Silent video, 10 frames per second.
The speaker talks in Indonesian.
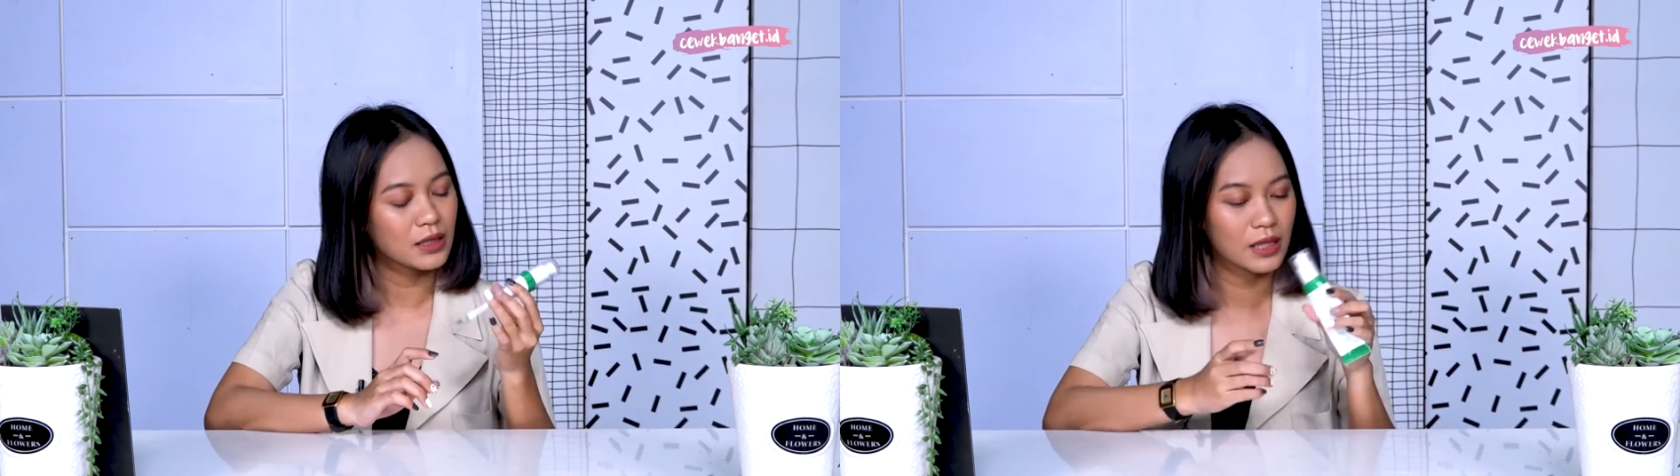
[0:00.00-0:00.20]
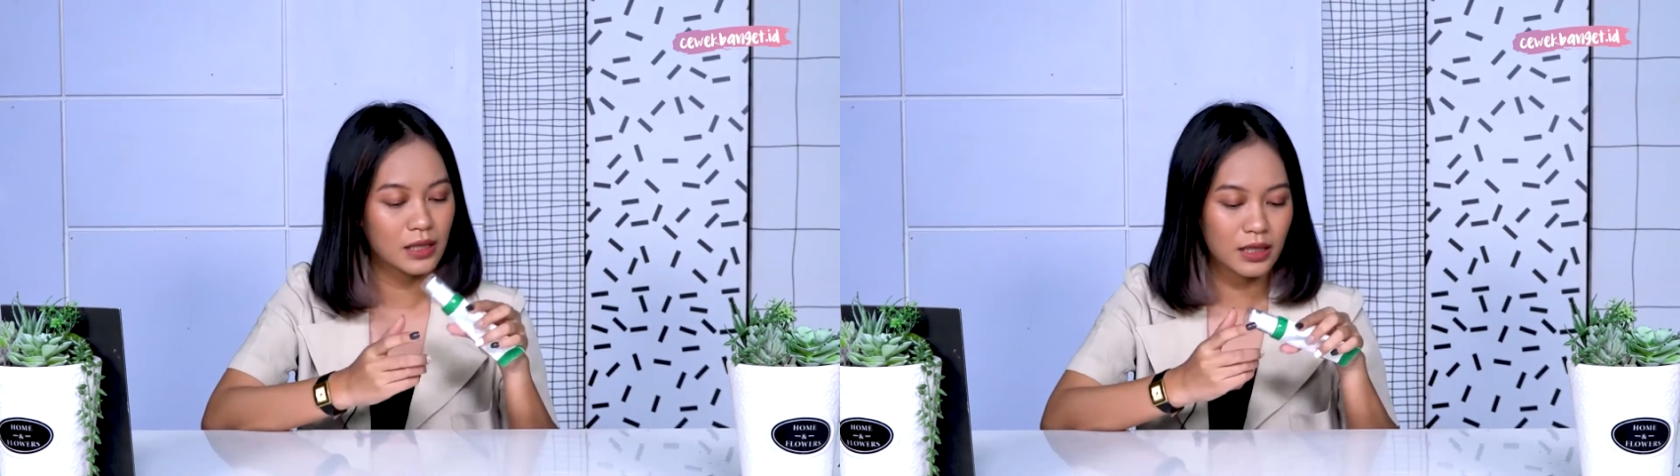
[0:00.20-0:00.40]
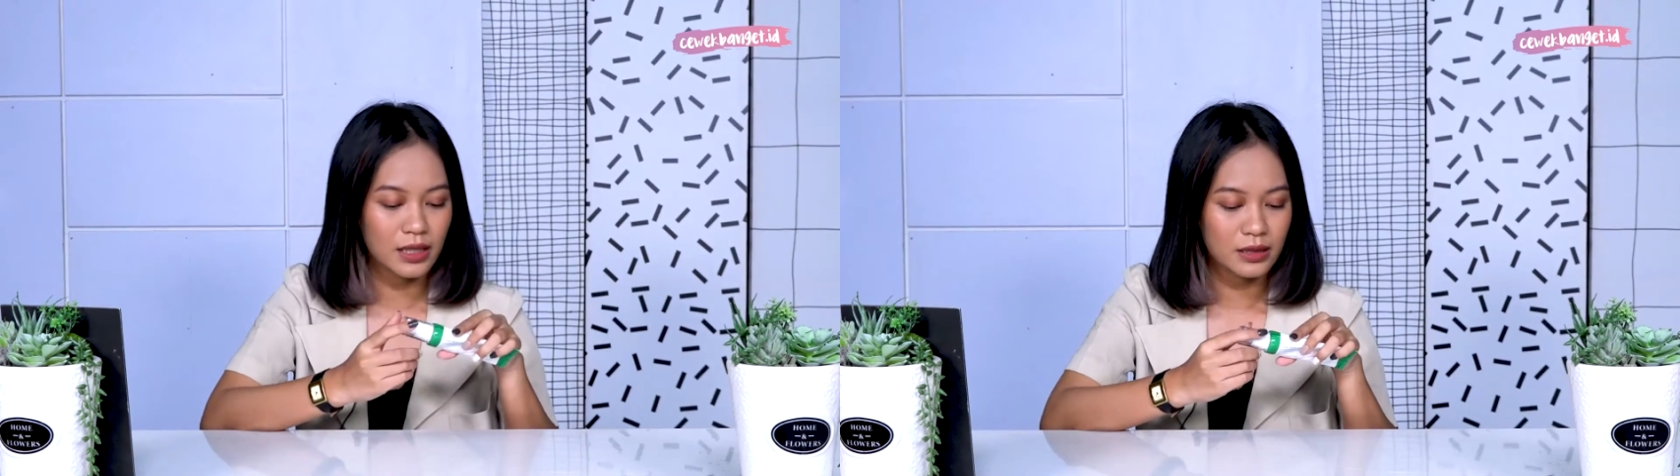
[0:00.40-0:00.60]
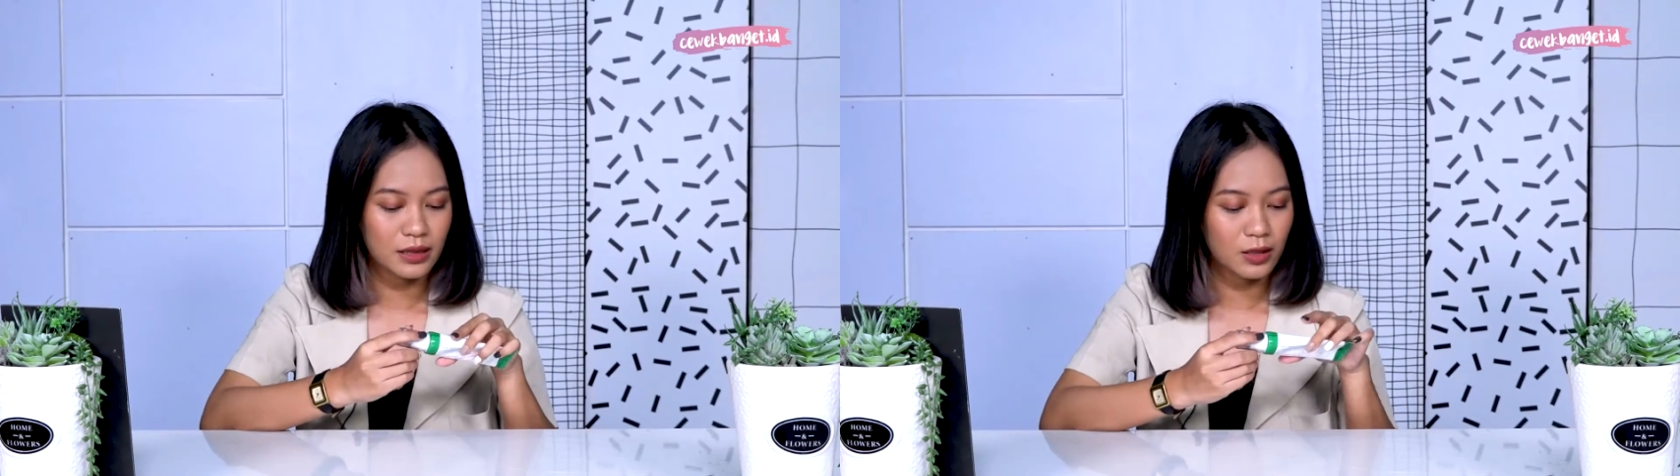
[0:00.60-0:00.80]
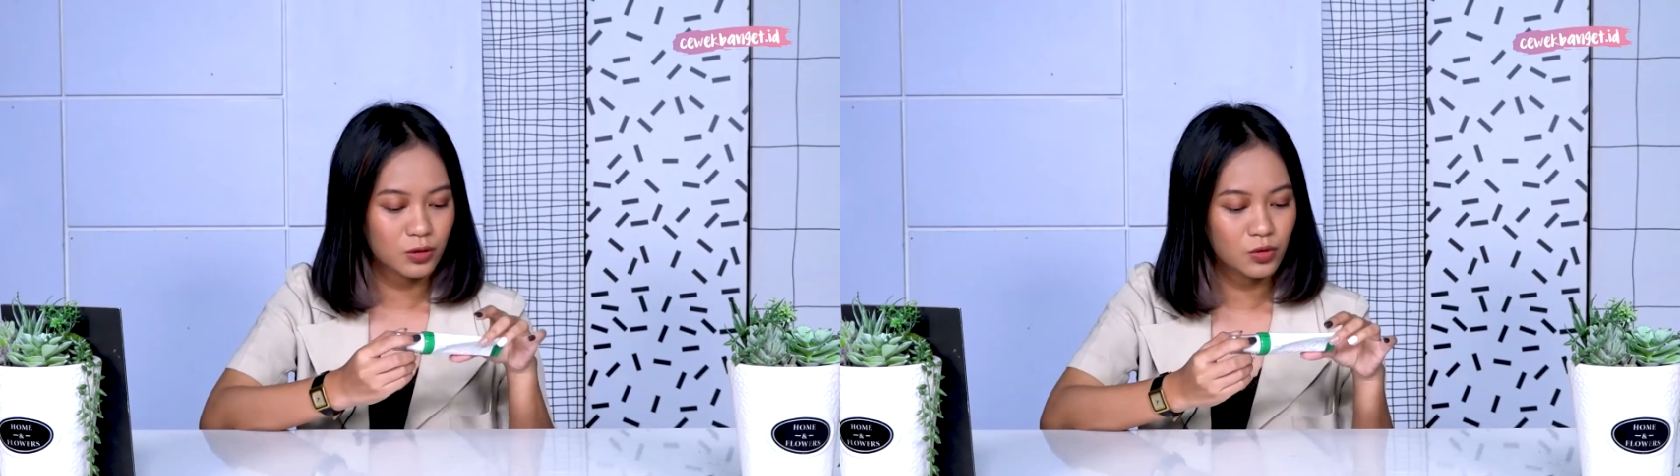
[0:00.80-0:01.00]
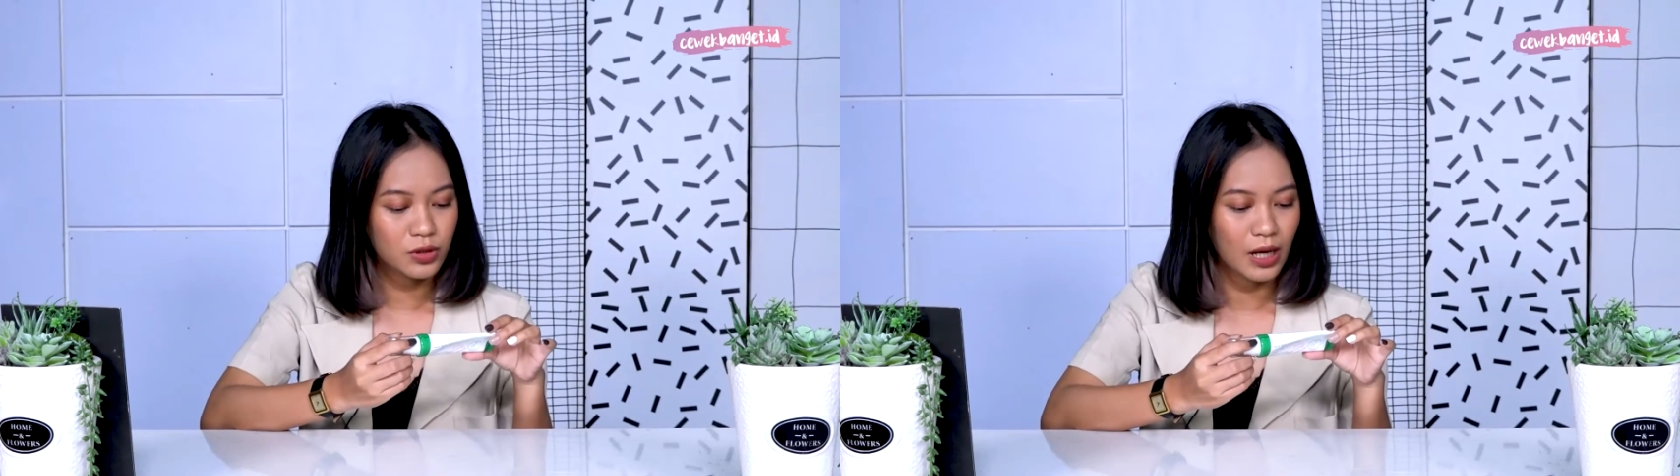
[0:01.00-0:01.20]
Ini kita tuh